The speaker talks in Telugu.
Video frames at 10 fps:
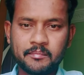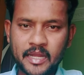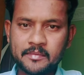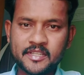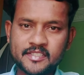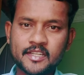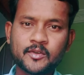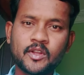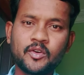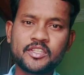ప్రిలిమ్స్ రిజల్ట్
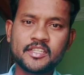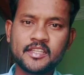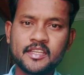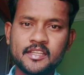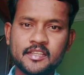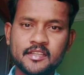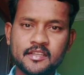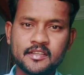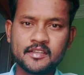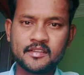కూడా వచ్చింది
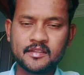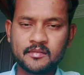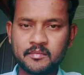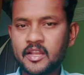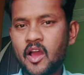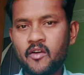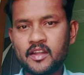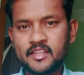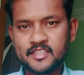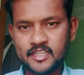మీరు
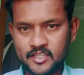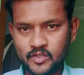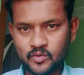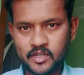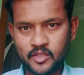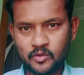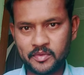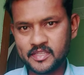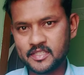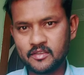కావాలంటే చెక్ చేసుకోండి
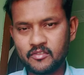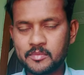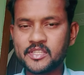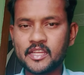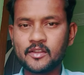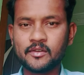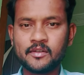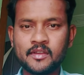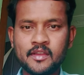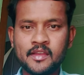యూపీఎస్సీ వెబ్సైట్లో
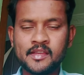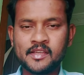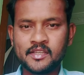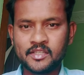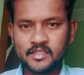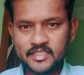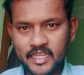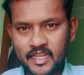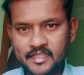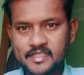
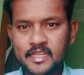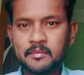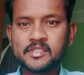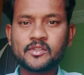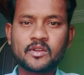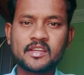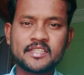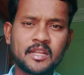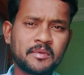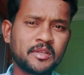జియాలజీ సిలబస్ దొరకక
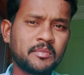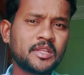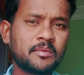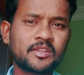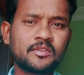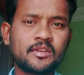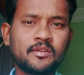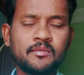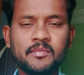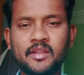చాలామంది ఇబ్బంది పడుతున్నారు
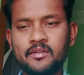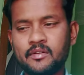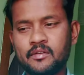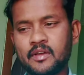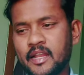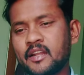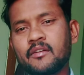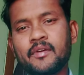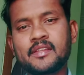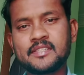మీరు కరెంట్
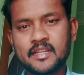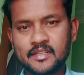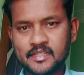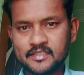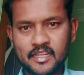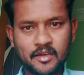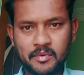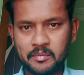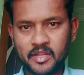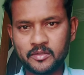అఫైర్స్ జనరల్ సైన్స్ ఎలాగ
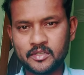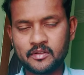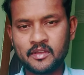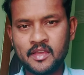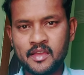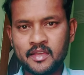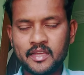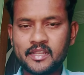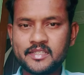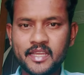ప్రిపేర్ అవుతారు
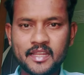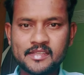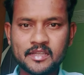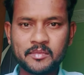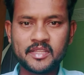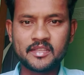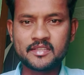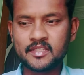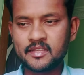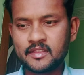కానీ జియాలజీ
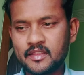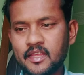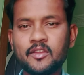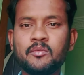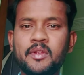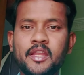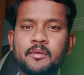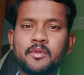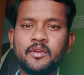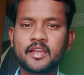సంబంధించి తెలుగు
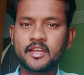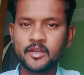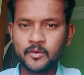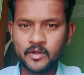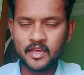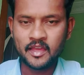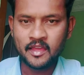మీడియంలో ఎక్కడ కూడా